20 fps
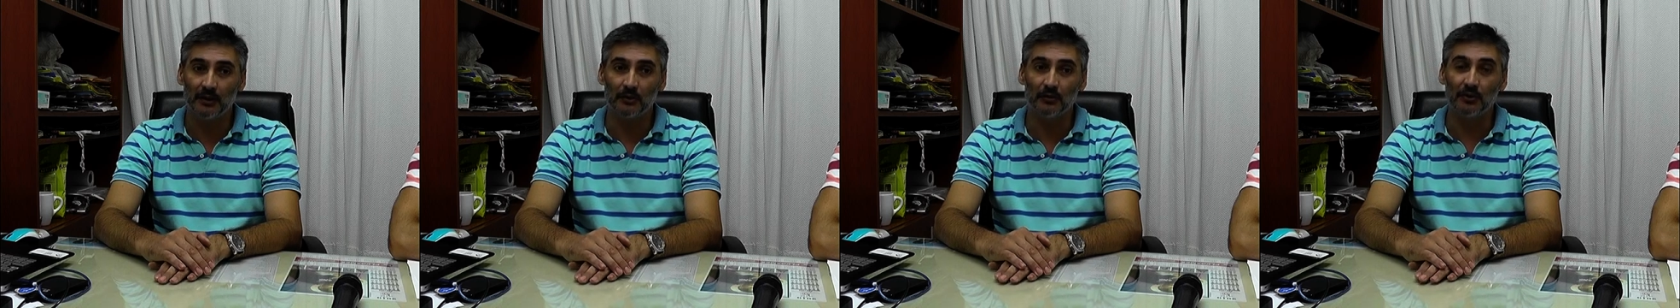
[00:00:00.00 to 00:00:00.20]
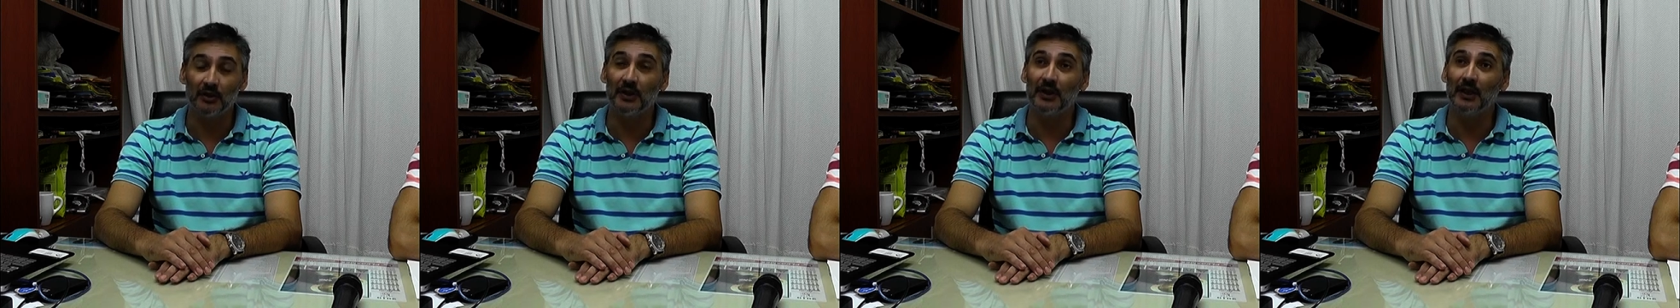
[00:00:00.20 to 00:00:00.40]

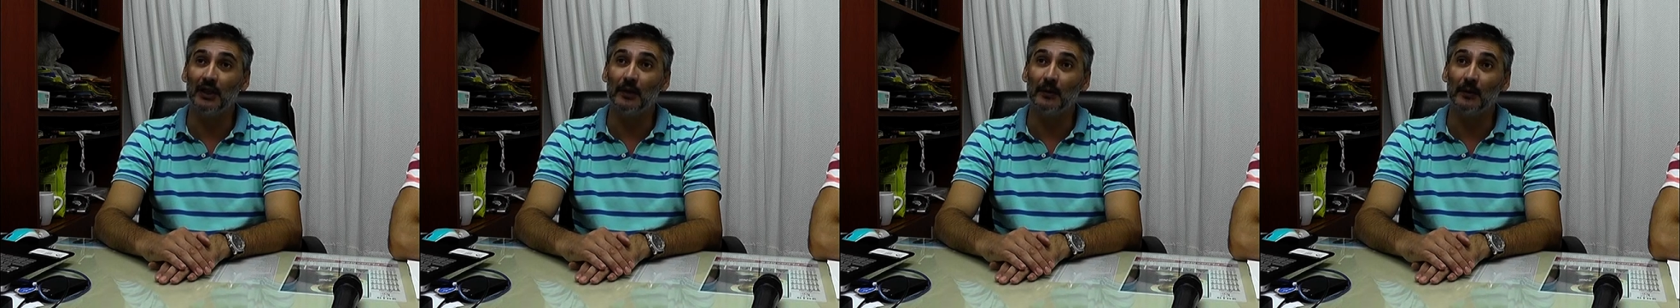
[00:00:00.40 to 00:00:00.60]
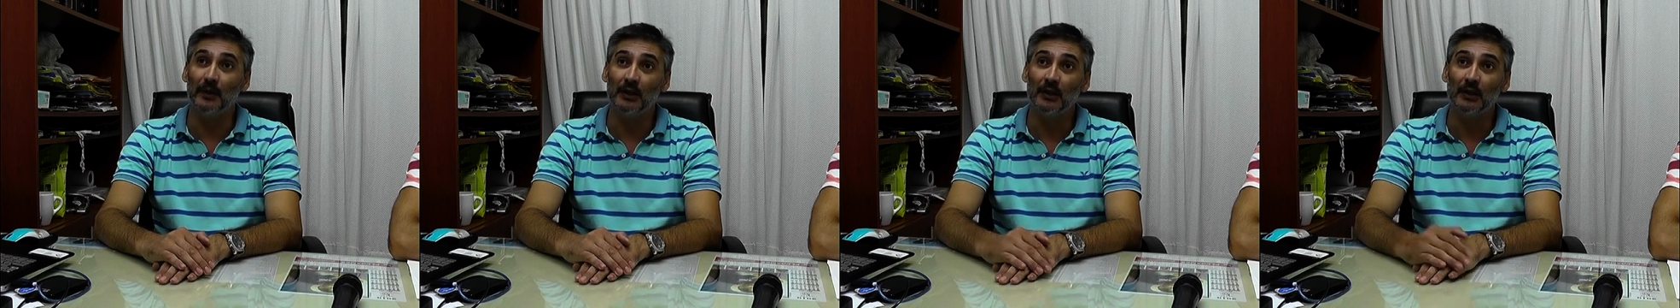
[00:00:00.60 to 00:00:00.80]
Esto tiene
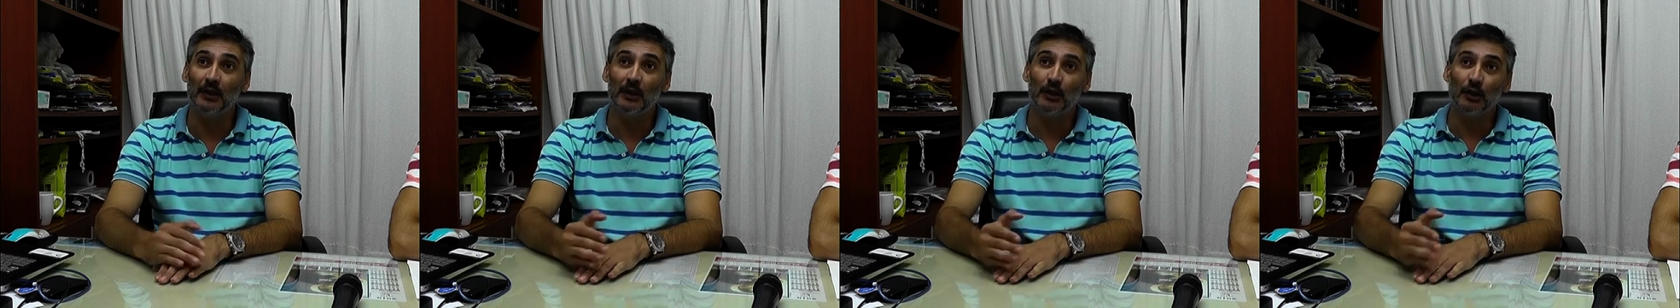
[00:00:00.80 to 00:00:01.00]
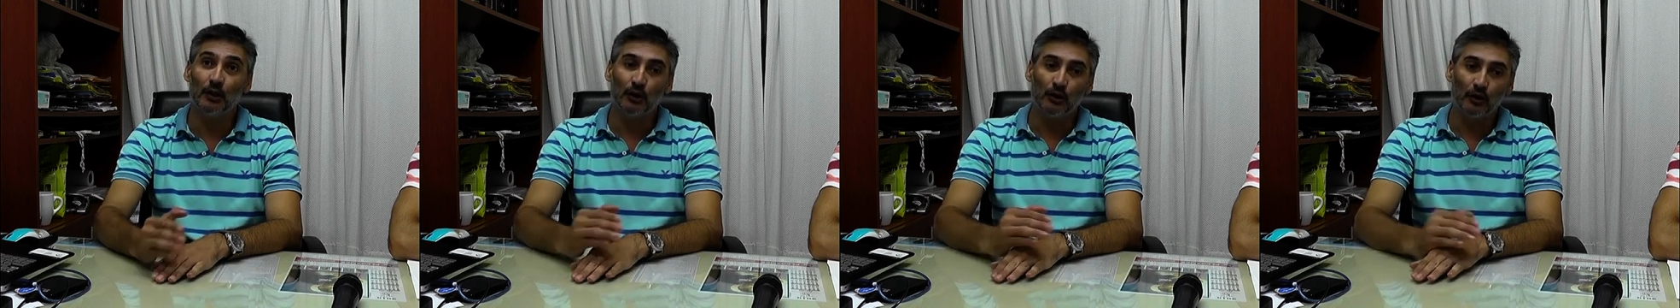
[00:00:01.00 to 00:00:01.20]
que ver
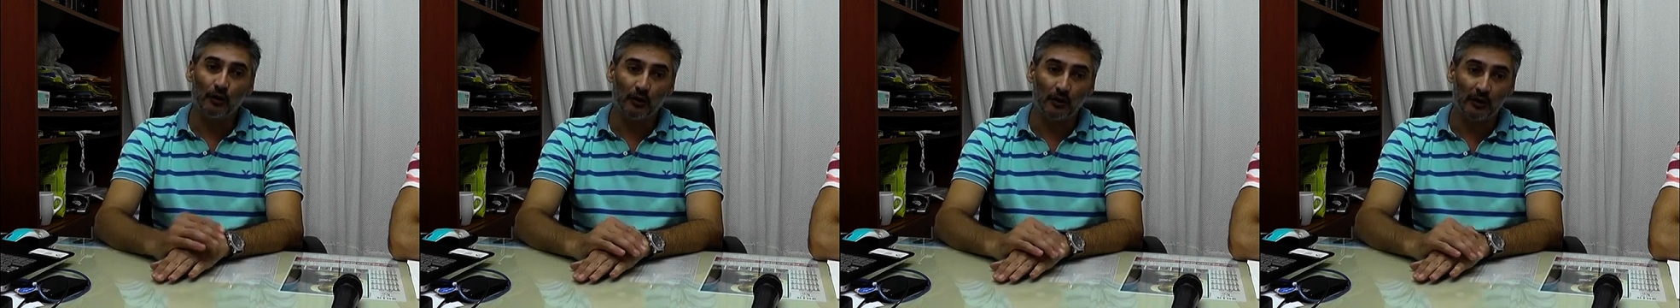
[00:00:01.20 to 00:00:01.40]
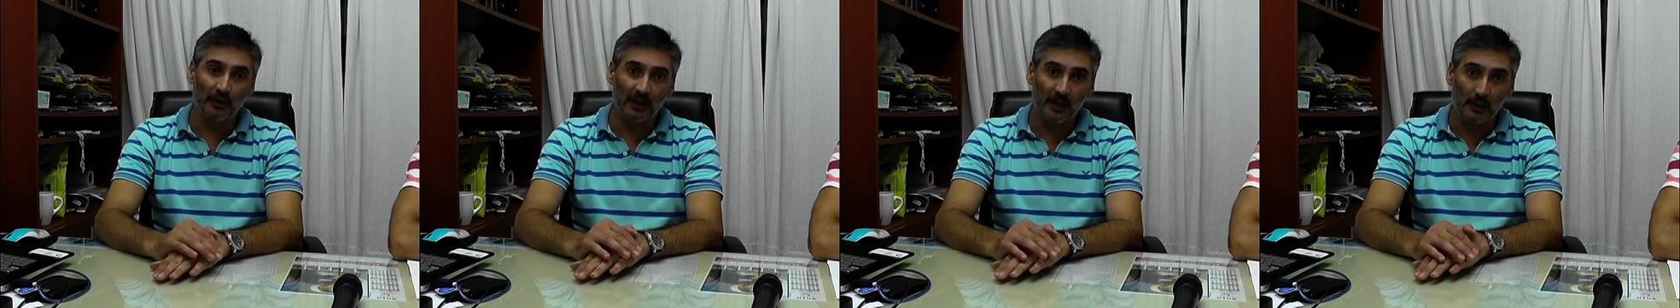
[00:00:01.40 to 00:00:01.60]

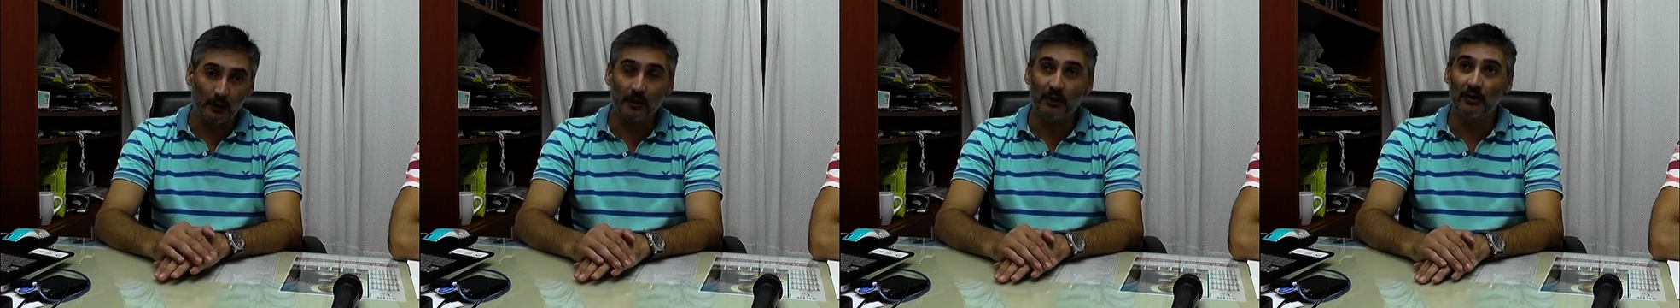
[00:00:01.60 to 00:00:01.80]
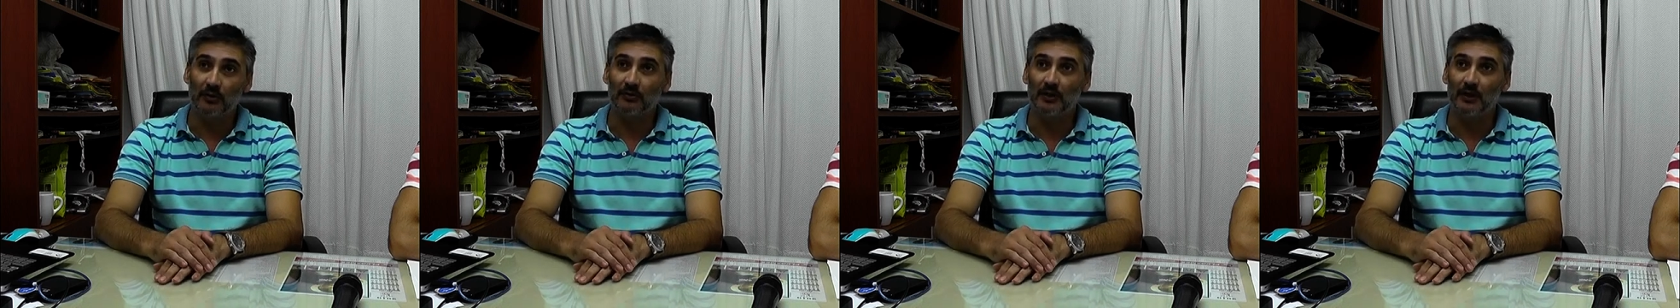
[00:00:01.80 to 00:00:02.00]
con el
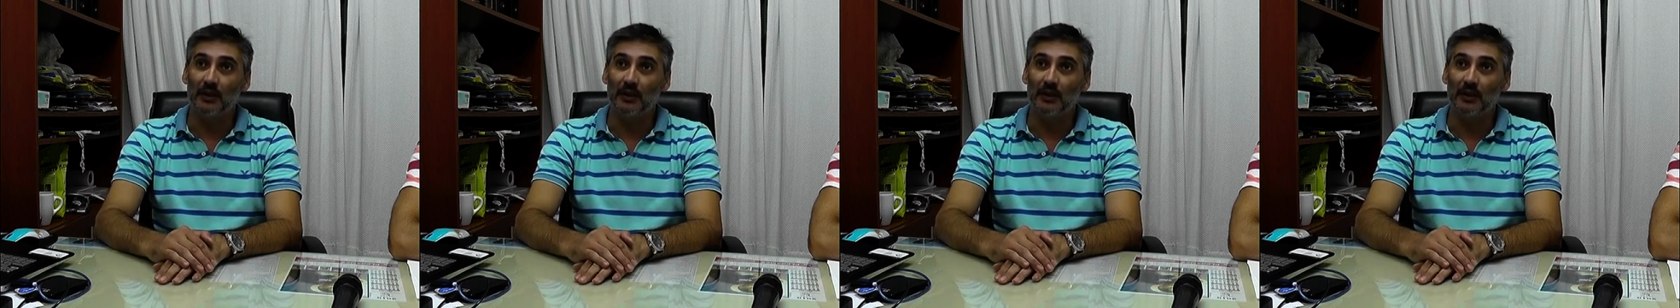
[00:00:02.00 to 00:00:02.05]
acuerdo